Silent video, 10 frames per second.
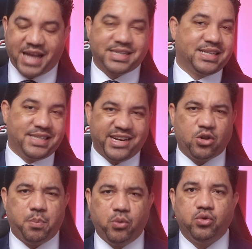hasta
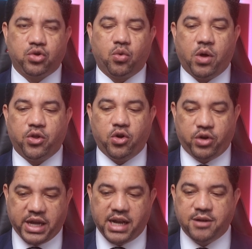cierto punto cuando
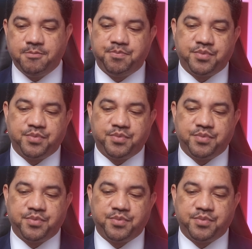Leonel